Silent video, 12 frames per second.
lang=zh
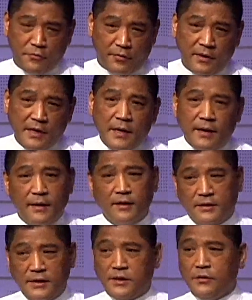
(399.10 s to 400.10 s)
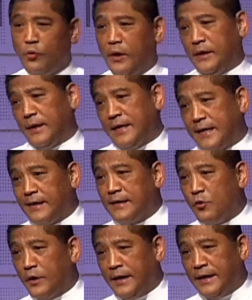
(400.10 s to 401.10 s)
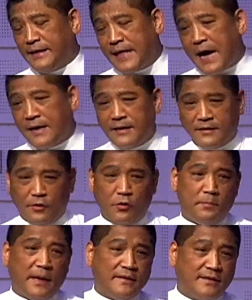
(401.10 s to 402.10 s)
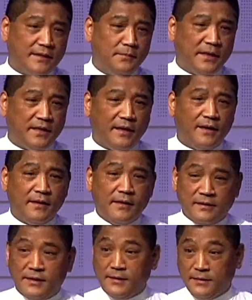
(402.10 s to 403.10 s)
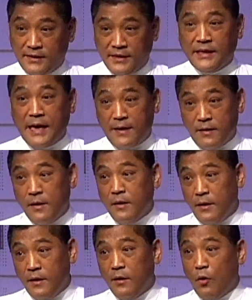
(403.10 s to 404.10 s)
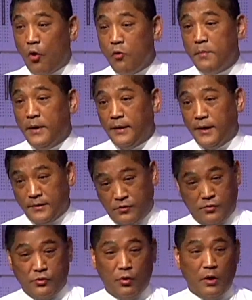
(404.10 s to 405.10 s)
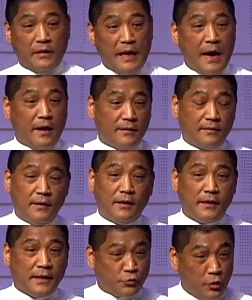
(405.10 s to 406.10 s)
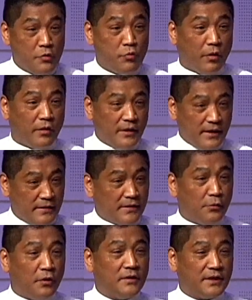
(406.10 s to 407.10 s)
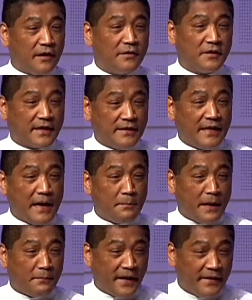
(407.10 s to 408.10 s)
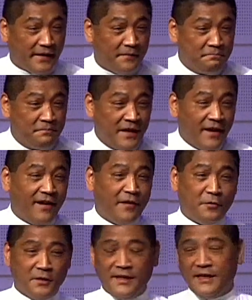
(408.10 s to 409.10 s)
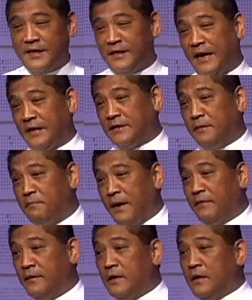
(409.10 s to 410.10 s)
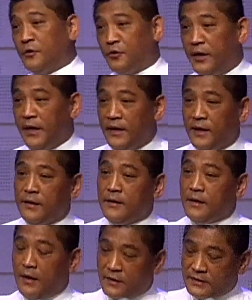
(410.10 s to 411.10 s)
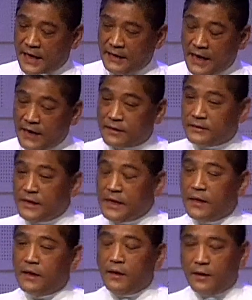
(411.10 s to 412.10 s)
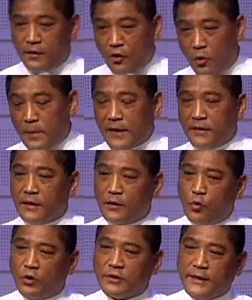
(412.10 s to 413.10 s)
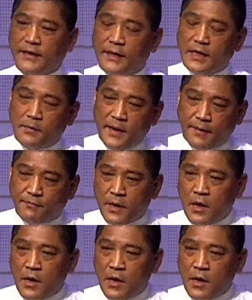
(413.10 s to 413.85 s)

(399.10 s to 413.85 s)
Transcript: 我，其实我也曾跟过一些大哥都蛮知名的，其实现在洪门的总老大那个李春果也是我小时候跟在他旁边的，好，我以前跟在他身边，所以呢，在这样一个流氓的过程的里面，